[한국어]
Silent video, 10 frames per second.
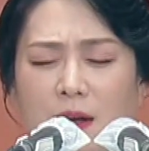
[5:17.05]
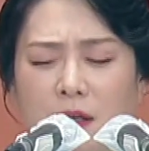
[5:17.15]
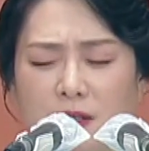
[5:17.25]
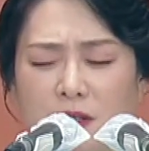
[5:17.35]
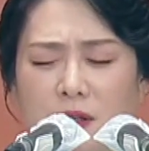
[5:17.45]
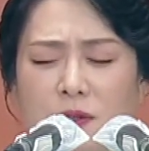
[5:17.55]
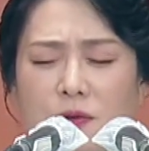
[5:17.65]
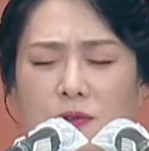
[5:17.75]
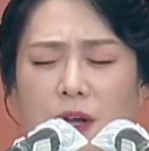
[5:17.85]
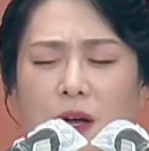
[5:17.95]
이 시간
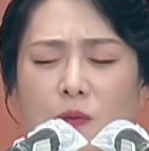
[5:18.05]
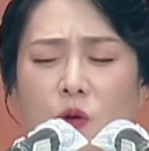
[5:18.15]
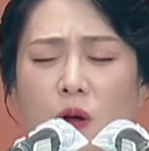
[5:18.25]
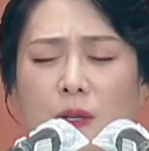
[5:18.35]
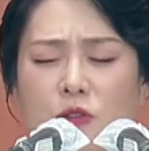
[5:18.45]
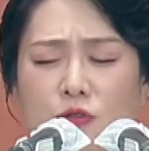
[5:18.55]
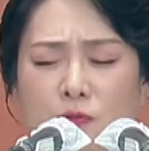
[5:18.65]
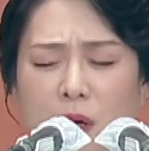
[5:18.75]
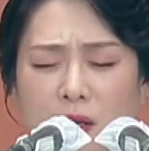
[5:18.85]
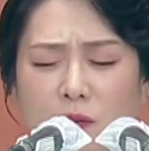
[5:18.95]
성령의 감동감화
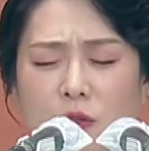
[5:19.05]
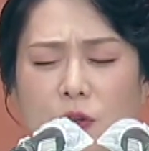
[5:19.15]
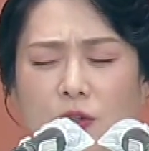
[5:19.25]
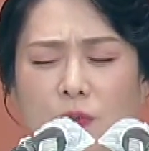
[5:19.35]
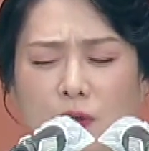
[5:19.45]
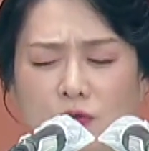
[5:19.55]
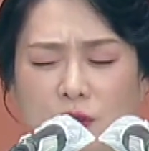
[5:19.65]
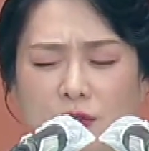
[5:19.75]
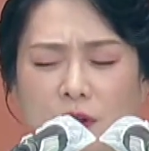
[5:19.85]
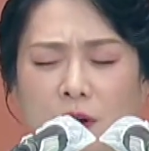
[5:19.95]
충만함으로 더
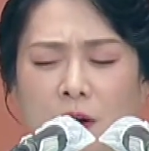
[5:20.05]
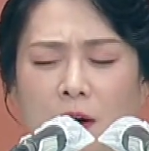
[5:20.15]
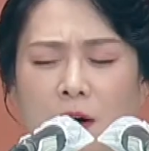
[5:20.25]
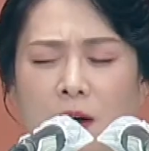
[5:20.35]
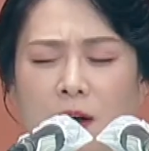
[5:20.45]
입혀주셔서